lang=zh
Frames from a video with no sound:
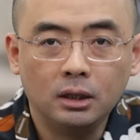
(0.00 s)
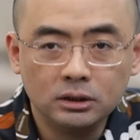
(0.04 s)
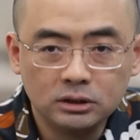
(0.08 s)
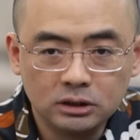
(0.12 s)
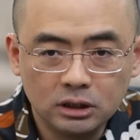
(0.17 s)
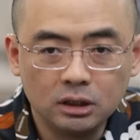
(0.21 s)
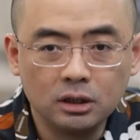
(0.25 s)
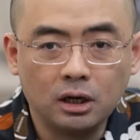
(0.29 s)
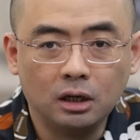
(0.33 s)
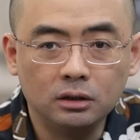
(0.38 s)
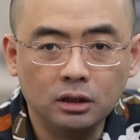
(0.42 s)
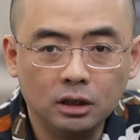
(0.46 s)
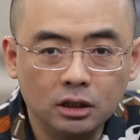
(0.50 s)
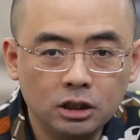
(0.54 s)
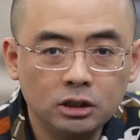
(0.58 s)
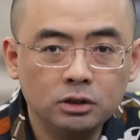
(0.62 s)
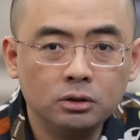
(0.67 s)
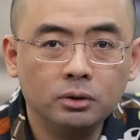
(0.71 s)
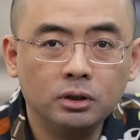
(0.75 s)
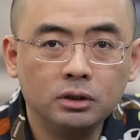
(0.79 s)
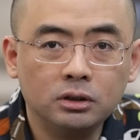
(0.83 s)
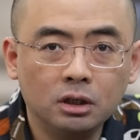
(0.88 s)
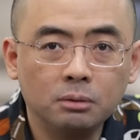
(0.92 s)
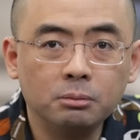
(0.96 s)
香港的黑
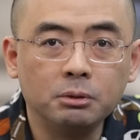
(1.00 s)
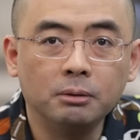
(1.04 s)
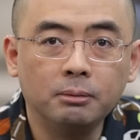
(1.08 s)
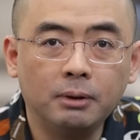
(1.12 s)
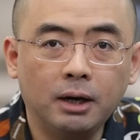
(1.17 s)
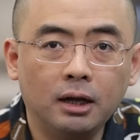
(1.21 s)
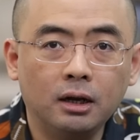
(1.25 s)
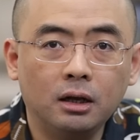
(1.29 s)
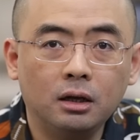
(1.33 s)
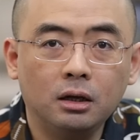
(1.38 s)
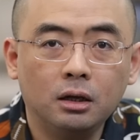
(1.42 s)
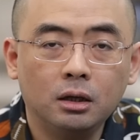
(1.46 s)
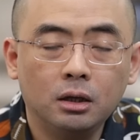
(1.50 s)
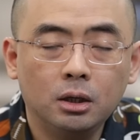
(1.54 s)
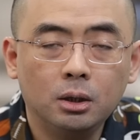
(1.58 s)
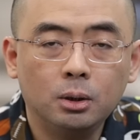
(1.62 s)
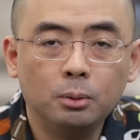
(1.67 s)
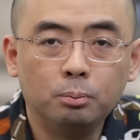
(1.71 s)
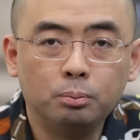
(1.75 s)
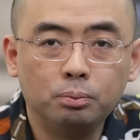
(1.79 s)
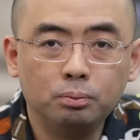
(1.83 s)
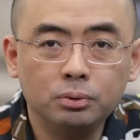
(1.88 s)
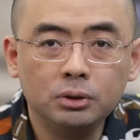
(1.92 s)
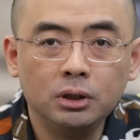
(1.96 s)
社会听明白了。
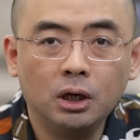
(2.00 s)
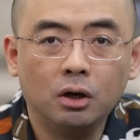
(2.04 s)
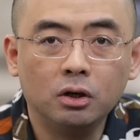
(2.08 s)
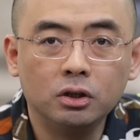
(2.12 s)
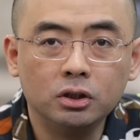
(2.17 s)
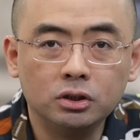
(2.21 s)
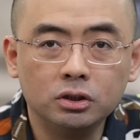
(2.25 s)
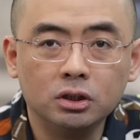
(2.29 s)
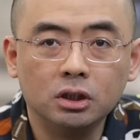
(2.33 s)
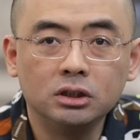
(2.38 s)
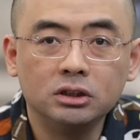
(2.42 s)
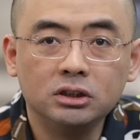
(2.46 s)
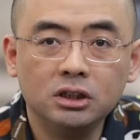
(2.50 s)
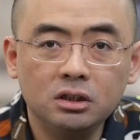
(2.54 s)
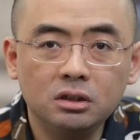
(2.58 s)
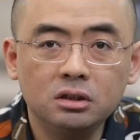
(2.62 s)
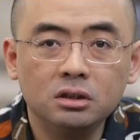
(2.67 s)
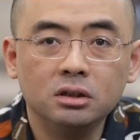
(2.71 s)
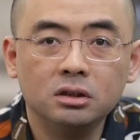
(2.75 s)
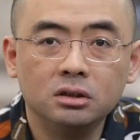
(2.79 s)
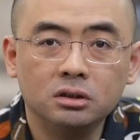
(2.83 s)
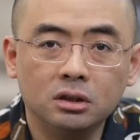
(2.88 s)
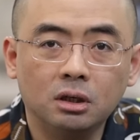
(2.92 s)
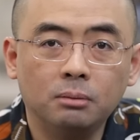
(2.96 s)
不要惹
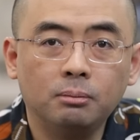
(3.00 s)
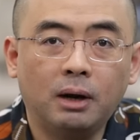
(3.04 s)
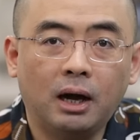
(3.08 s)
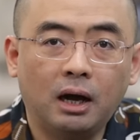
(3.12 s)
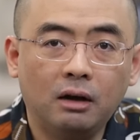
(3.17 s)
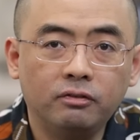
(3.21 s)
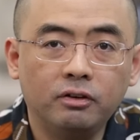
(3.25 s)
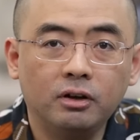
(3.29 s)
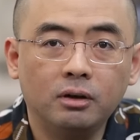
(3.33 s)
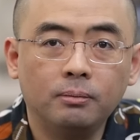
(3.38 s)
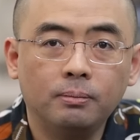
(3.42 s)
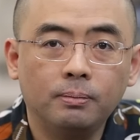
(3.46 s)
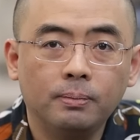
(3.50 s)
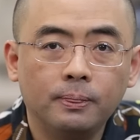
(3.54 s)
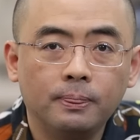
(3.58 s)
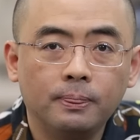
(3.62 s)
任何麻烦，